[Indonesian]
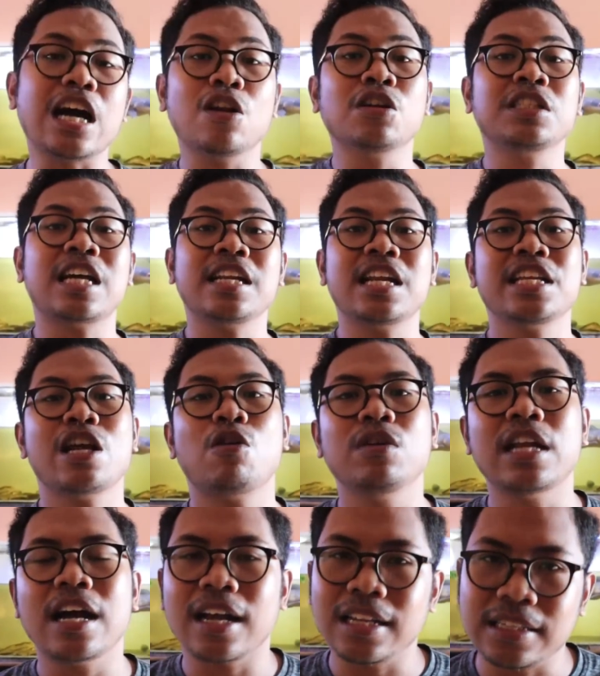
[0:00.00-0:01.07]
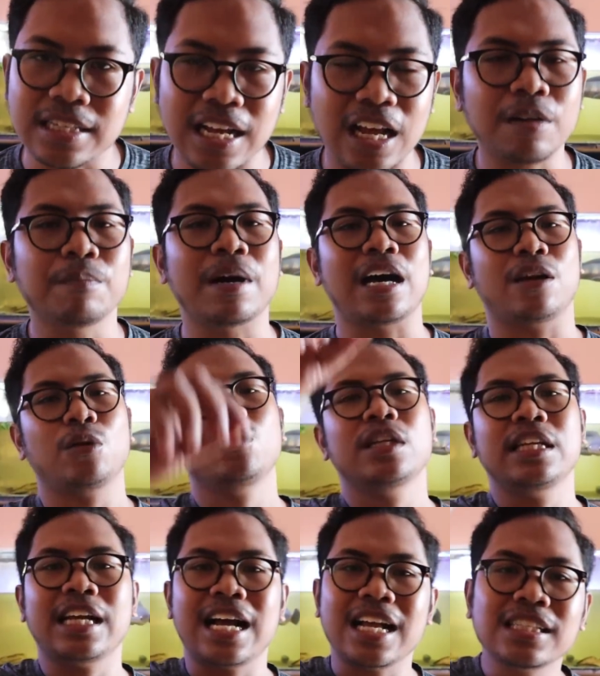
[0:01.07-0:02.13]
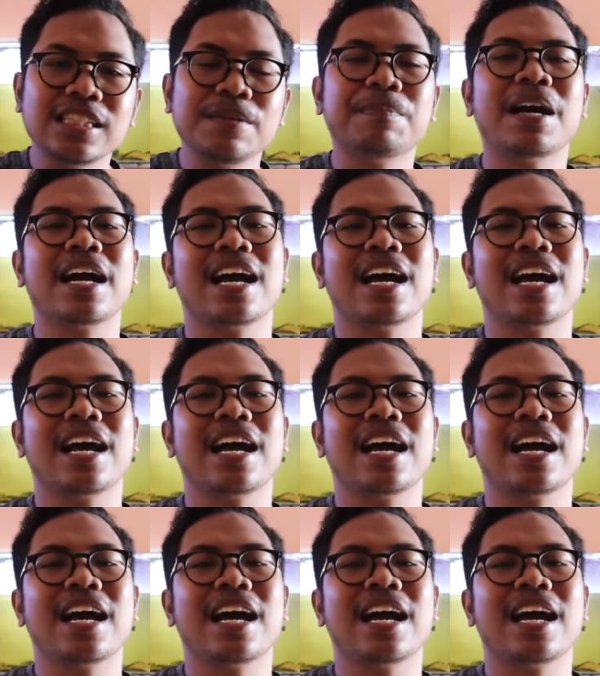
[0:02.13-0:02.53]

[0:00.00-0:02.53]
Kalau cananya udah ngejar, baru dikasih